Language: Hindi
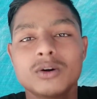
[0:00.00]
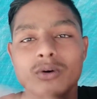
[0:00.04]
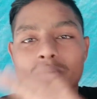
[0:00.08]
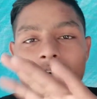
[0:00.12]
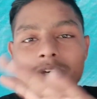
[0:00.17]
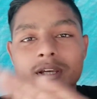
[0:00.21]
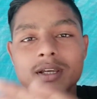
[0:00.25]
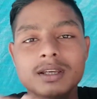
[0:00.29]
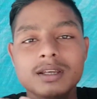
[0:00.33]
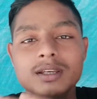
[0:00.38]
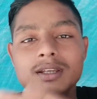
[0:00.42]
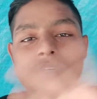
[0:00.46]

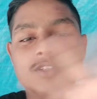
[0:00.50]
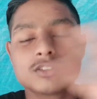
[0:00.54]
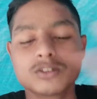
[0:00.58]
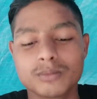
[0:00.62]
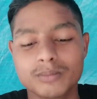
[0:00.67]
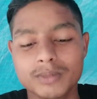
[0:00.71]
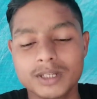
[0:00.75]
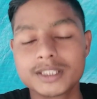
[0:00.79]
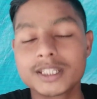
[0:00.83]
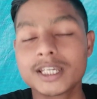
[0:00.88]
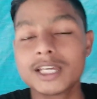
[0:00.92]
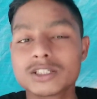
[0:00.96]
ओके तो
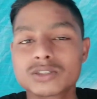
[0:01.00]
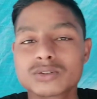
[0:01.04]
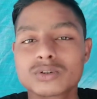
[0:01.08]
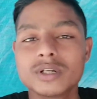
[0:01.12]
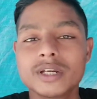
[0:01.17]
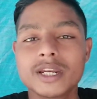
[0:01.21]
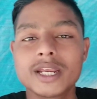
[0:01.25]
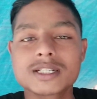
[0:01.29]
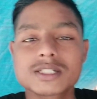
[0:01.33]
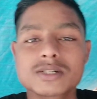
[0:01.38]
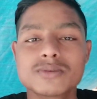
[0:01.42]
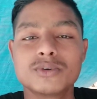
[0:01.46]
मिलते हैं इसको
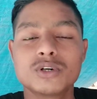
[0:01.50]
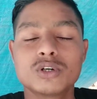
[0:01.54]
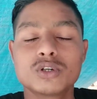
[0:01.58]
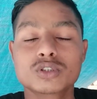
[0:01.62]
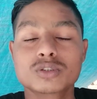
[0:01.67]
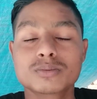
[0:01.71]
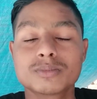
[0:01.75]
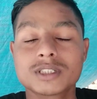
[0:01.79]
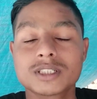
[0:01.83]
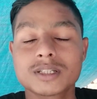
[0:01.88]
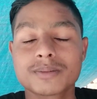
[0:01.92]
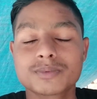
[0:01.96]
नेक्स्ट
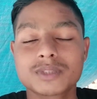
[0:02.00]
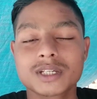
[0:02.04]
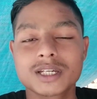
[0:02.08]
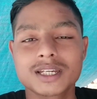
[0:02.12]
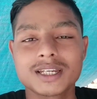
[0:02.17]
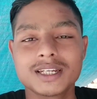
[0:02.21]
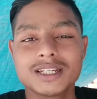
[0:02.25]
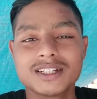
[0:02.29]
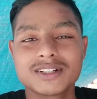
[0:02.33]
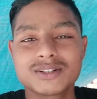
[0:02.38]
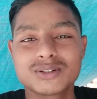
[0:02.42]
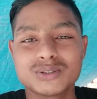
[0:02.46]
वीडियोज़ में जब तक
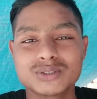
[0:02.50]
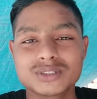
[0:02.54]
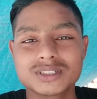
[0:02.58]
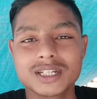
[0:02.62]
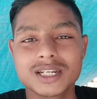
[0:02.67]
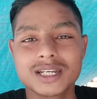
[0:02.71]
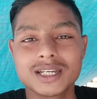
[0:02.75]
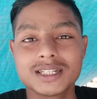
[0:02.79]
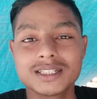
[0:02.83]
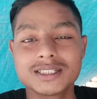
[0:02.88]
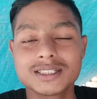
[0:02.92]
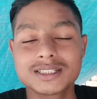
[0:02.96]
के लिए खुश
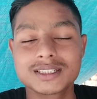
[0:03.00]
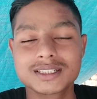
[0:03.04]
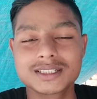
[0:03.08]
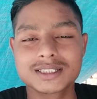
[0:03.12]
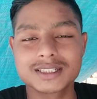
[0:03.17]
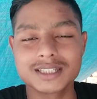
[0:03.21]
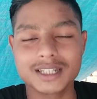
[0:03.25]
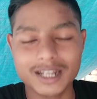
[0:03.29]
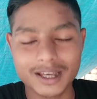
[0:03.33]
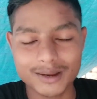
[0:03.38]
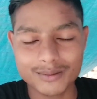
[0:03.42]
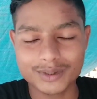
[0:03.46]
रहें
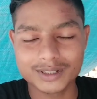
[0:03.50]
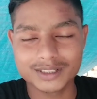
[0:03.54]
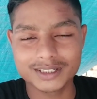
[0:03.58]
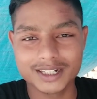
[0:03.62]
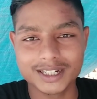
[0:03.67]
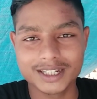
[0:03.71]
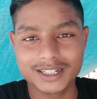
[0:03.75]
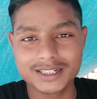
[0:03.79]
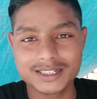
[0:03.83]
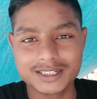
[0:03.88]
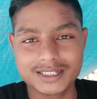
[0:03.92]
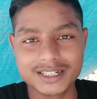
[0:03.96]
सलामत
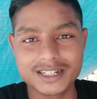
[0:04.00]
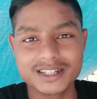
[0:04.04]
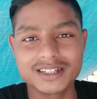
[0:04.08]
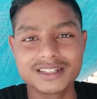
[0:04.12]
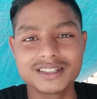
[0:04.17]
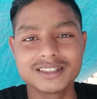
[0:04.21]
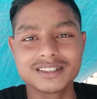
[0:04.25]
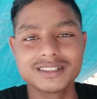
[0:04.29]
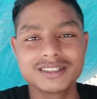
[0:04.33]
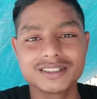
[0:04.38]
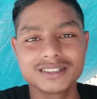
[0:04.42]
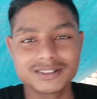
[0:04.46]
रहें जय
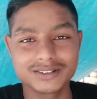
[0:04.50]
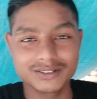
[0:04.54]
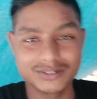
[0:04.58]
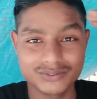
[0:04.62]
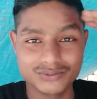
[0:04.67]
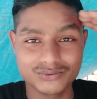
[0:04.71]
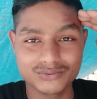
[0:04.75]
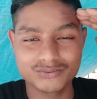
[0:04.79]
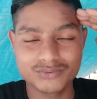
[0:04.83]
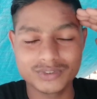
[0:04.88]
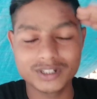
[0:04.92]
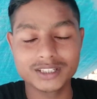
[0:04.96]
हिंद
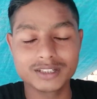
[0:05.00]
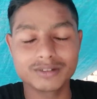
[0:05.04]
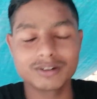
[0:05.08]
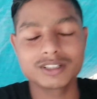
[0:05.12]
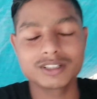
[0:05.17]
वंदे